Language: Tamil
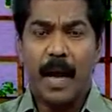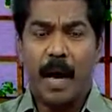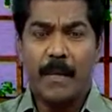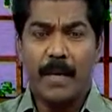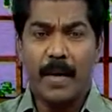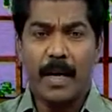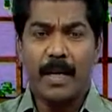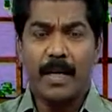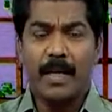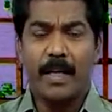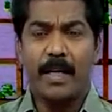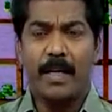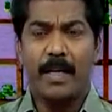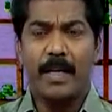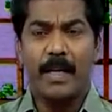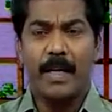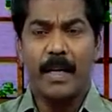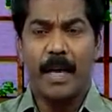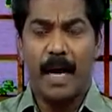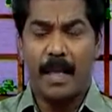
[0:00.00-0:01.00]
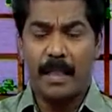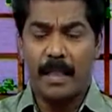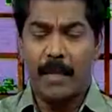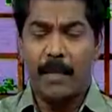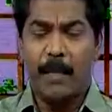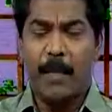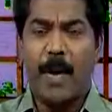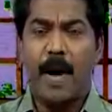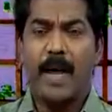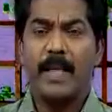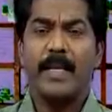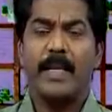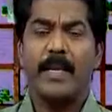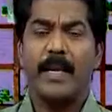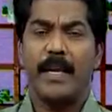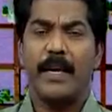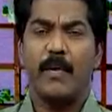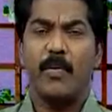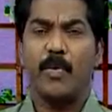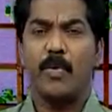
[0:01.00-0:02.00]
அவர்களுக்கு அந்த
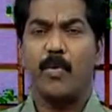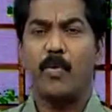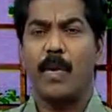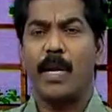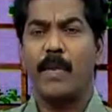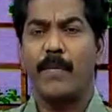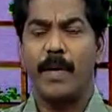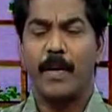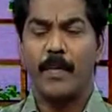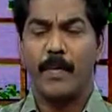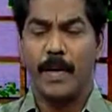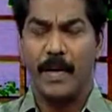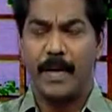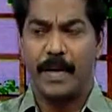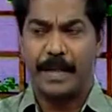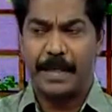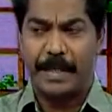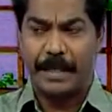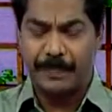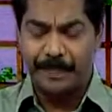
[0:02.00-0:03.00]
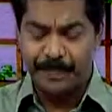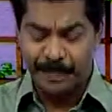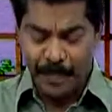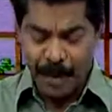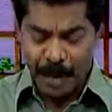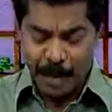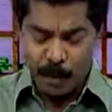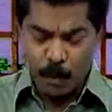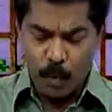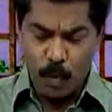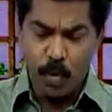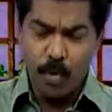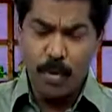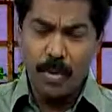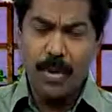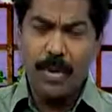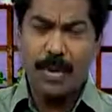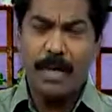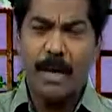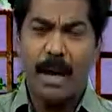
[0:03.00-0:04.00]
பாதையிலே ஒரு குறைவு ஏற்படுகிறது
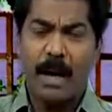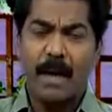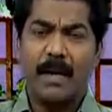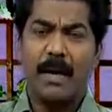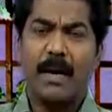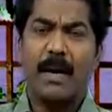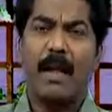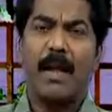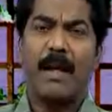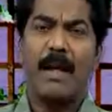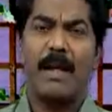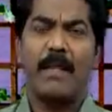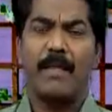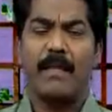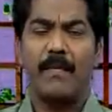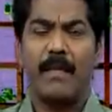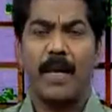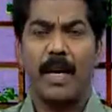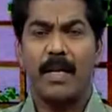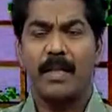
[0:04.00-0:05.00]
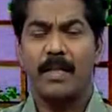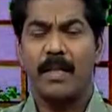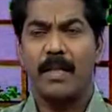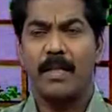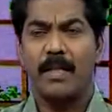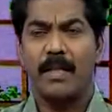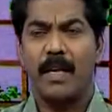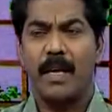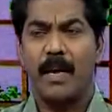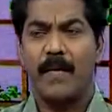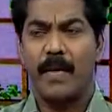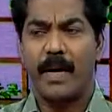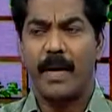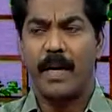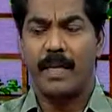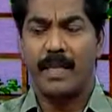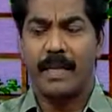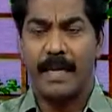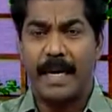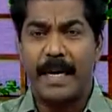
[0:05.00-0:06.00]
மூன்று நாட்களாக அந்த வனாந்தரத்திலே
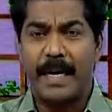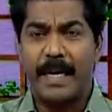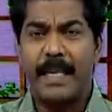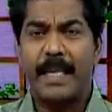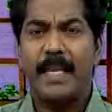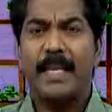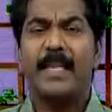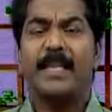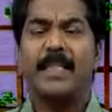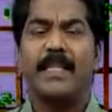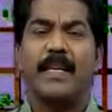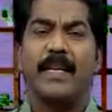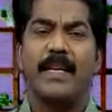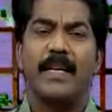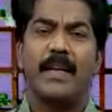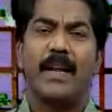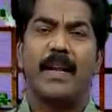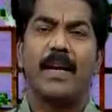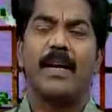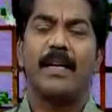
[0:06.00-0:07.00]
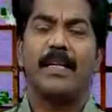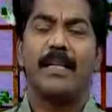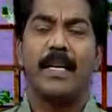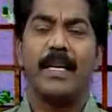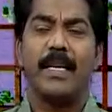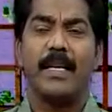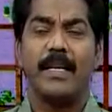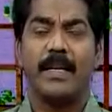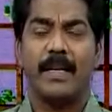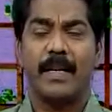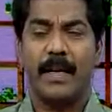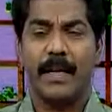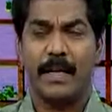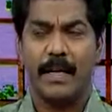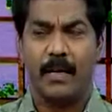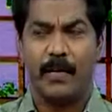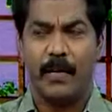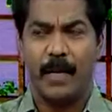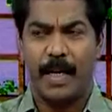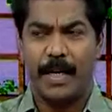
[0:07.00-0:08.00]
அவர்கள் தண்ணீரை தேடுகிறார்கள் தண்ணீர்
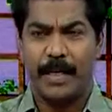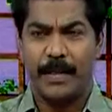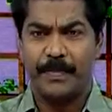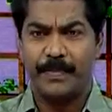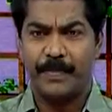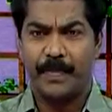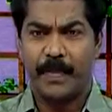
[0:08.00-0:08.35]
கிடைக்கவில்லை